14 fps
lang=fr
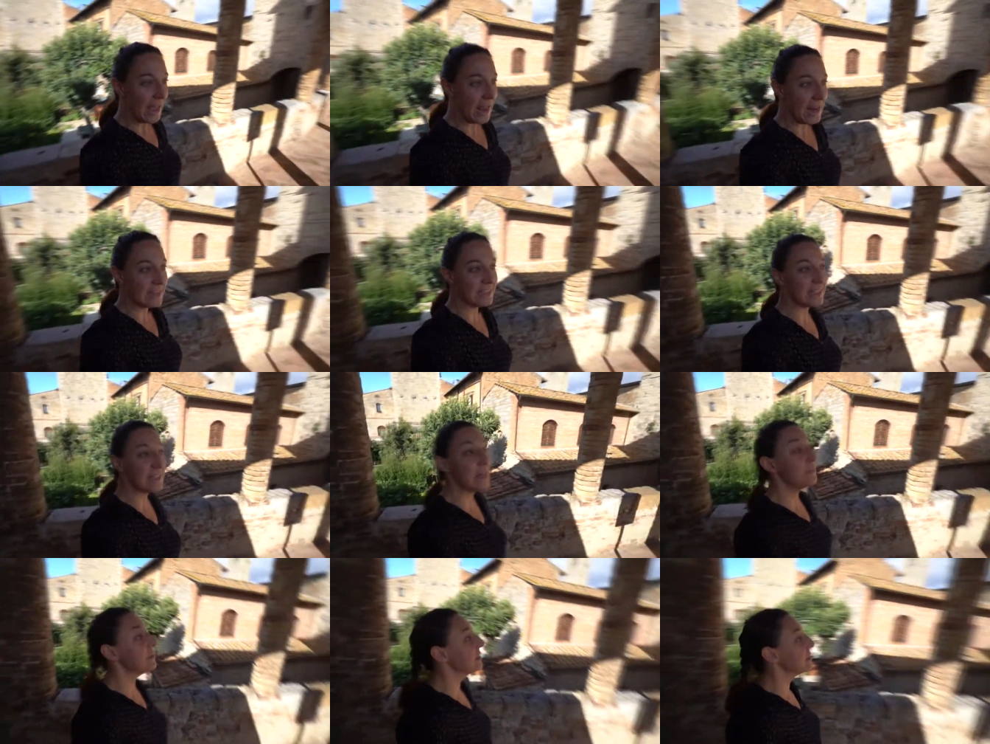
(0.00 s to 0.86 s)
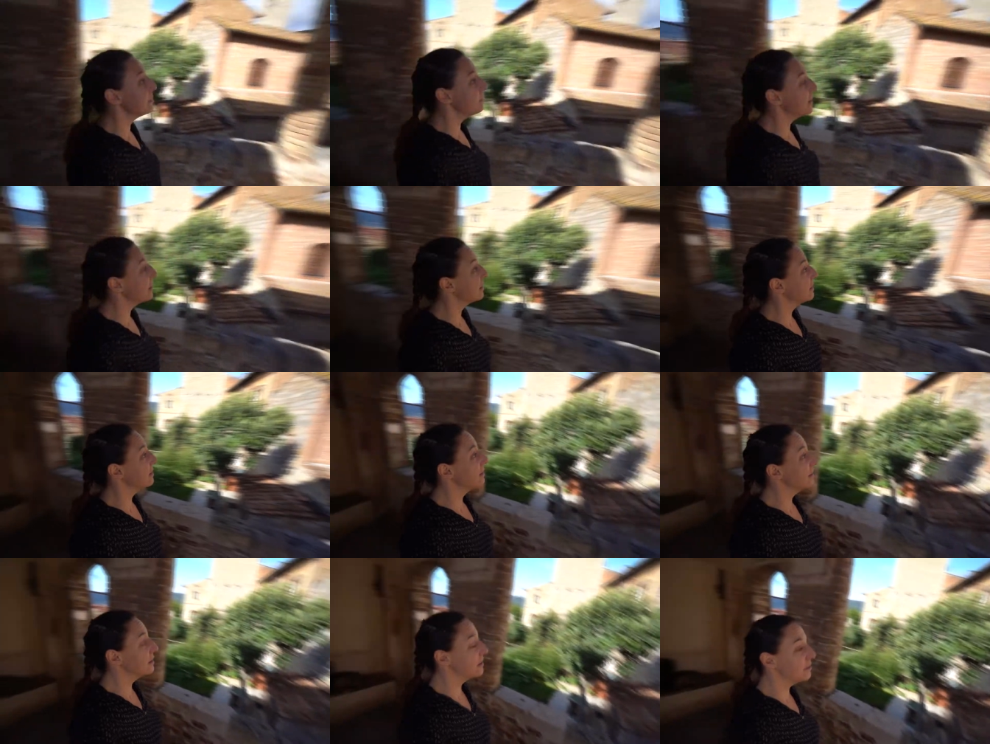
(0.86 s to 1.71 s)
Elles étaient habitées par,
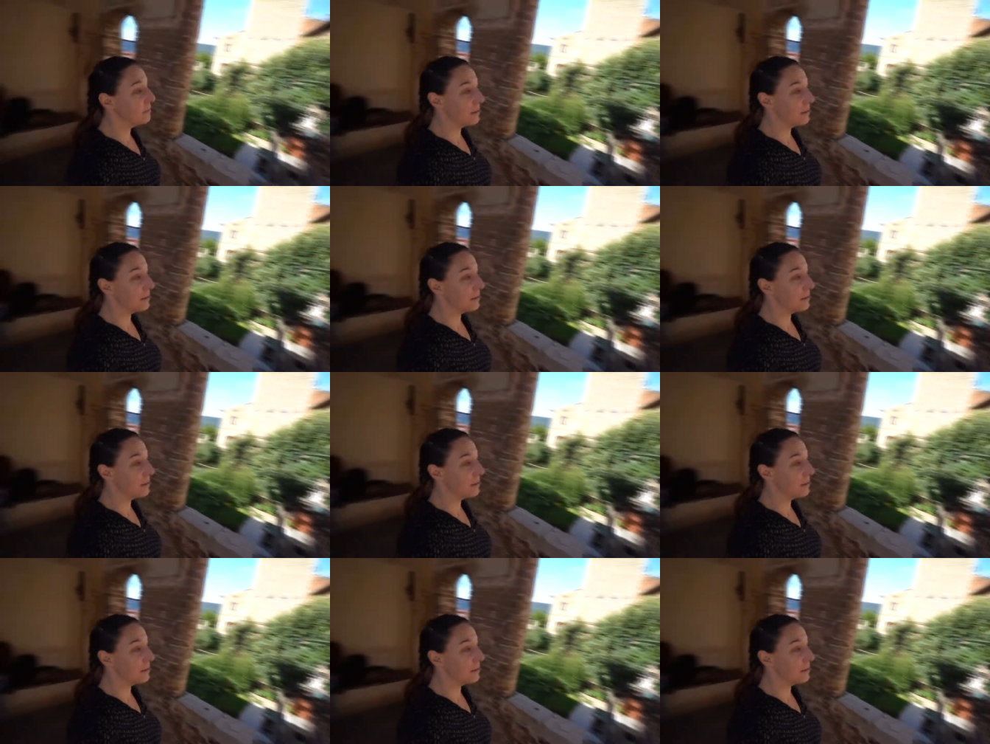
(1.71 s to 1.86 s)
euh,